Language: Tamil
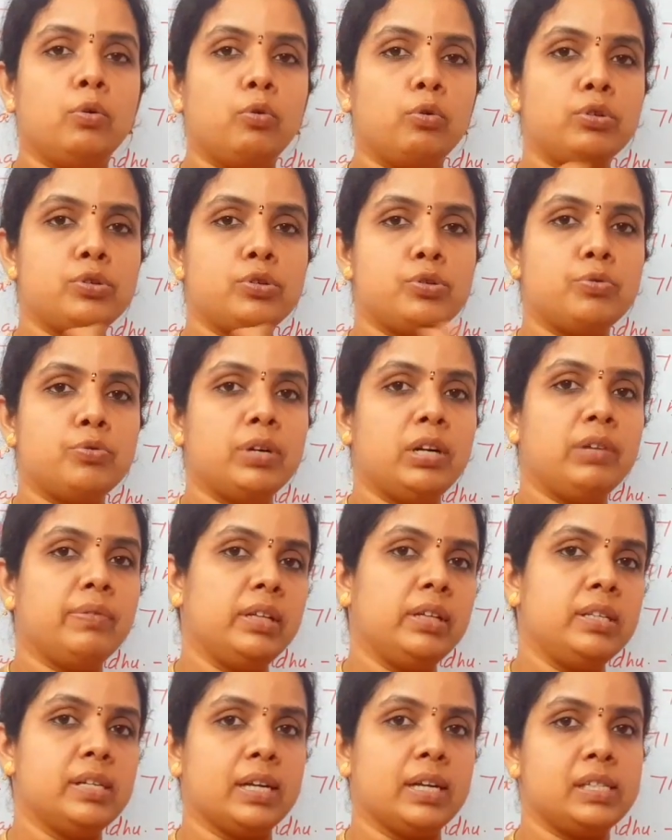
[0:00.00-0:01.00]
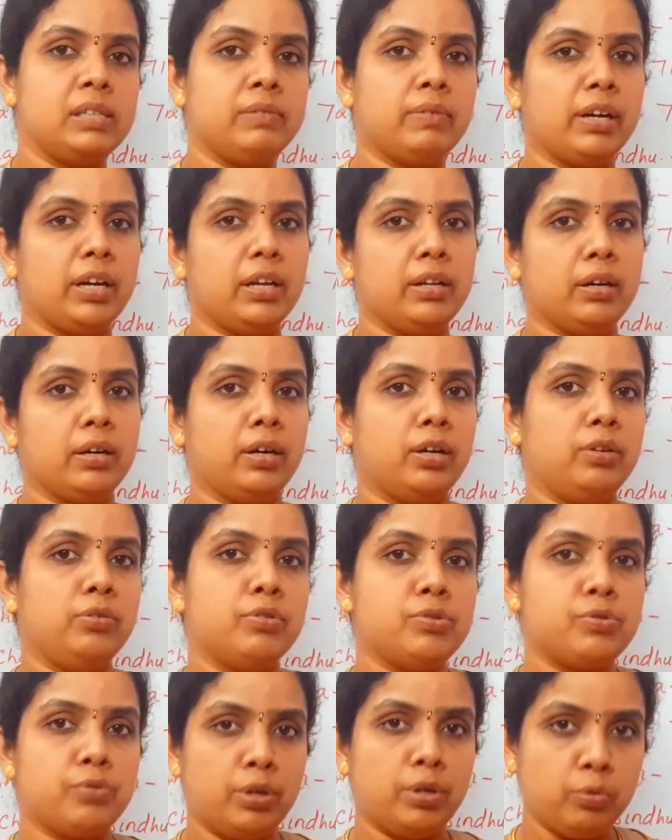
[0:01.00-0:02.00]
ஒரு ஸ்டூடெண்ட் வந்து ஜாஸ்தி வாங்கியிருக்காங்க
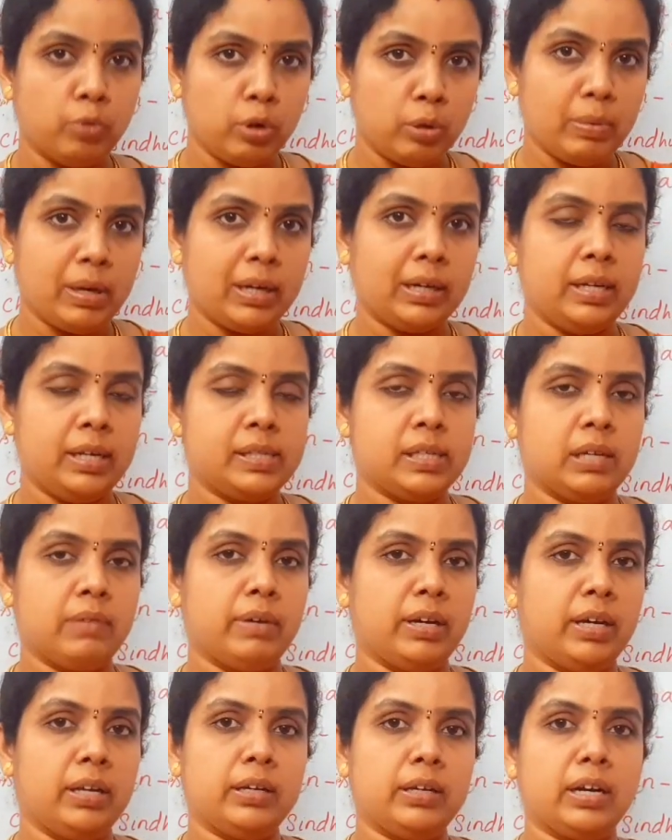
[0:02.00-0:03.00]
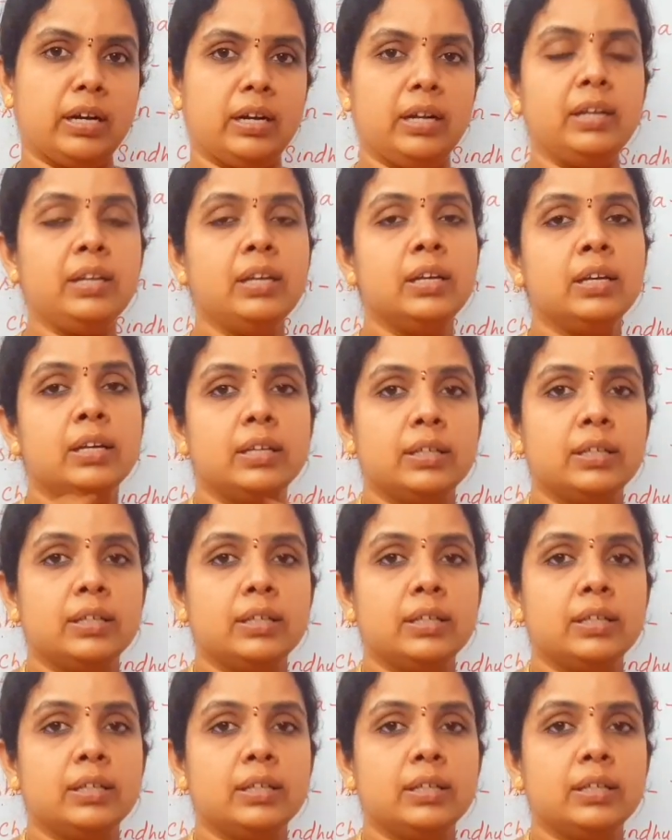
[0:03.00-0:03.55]
இன்னொரு ஸ்டூடெண்ட் ஒரு மார்க் லெஸ்ஸாக வாங்கியிருக்காங்கன்னா